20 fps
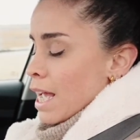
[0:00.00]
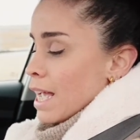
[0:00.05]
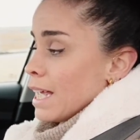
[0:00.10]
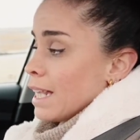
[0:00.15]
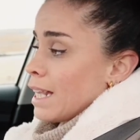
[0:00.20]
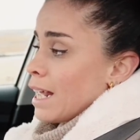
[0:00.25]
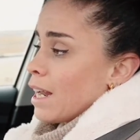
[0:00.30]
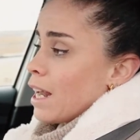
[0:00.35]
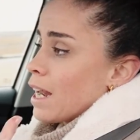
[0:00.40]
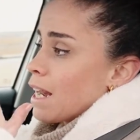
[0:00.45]

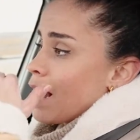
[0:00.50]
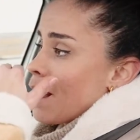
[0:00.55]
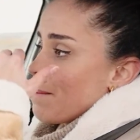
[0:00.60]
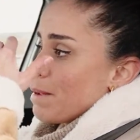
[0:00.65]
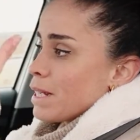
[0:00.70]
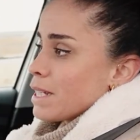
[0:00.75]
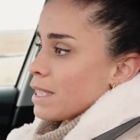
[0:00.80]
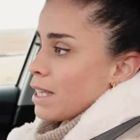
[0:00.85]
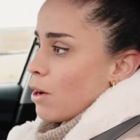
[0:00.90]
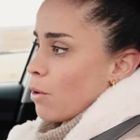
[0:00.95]
y tener la
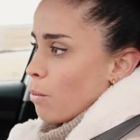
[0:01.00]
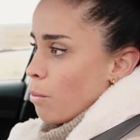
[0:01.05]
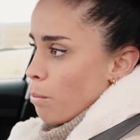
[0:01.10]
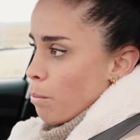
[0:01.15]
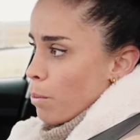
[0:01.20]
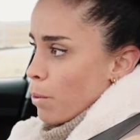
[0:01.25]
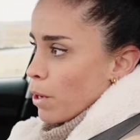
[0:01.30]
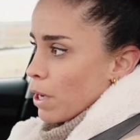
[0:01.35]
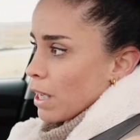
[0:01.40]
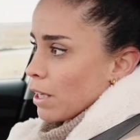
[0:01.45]
vista
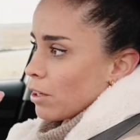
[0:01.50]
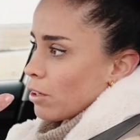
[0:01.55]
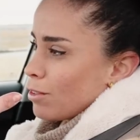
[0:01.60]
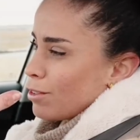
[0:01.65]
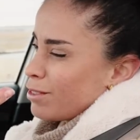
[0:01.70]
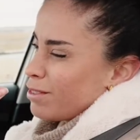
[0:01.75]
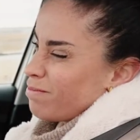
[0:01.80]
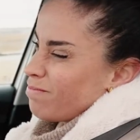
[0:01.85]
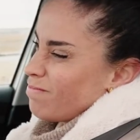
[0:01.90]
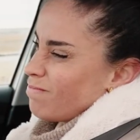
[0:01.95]
un
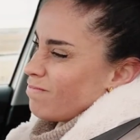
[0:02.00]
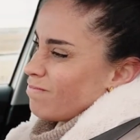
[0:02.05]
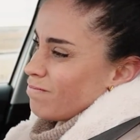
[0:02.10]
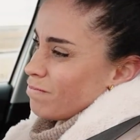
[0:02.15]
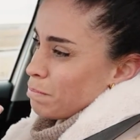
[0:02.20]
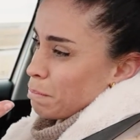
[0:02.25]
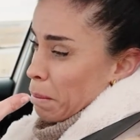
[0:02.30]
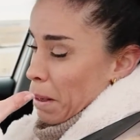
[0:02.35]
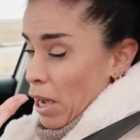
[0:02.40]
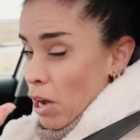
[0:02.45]
poquito
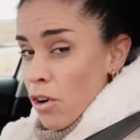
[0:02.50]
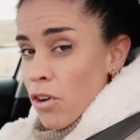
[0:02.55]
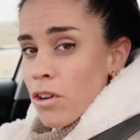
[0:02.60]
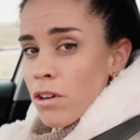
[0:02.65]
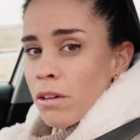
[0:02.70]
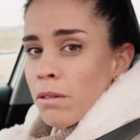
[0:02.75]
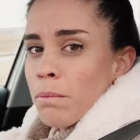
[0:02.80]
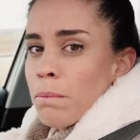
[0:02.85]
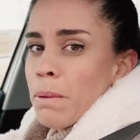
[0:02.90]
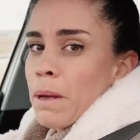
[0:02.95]

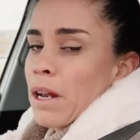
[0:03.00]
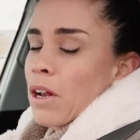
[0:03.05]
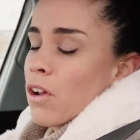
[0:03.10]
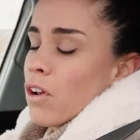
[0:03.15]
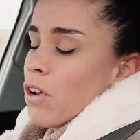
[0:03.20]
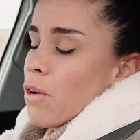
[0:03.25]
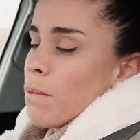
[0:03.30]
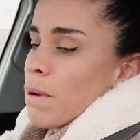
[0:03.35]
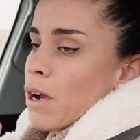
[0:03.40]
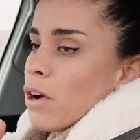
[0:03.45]
peor, pero
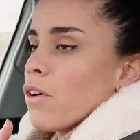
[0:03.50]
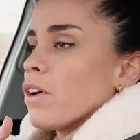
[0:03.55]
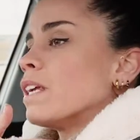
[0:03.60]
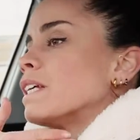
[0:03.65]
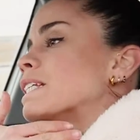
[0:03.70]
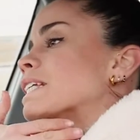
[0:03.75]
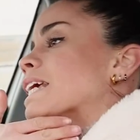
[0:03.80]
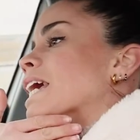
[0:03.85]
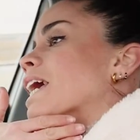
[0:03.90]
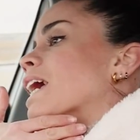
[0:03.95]
lo mejor
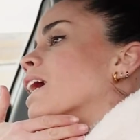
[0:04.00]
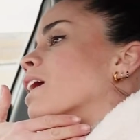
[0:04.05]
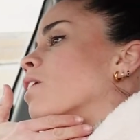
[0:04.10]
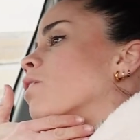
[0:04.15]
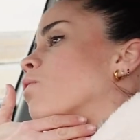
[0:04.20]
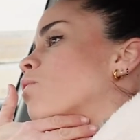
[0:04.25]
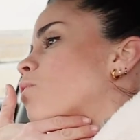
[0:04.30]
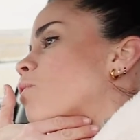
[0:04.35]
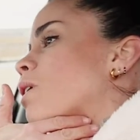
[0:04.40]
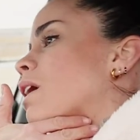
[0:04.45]
es que
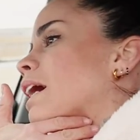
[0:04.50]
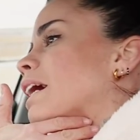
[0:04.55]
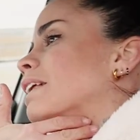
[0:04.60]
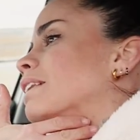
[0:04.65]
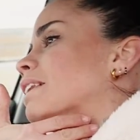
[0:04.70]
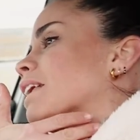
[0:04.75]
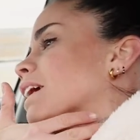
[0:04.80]
nunca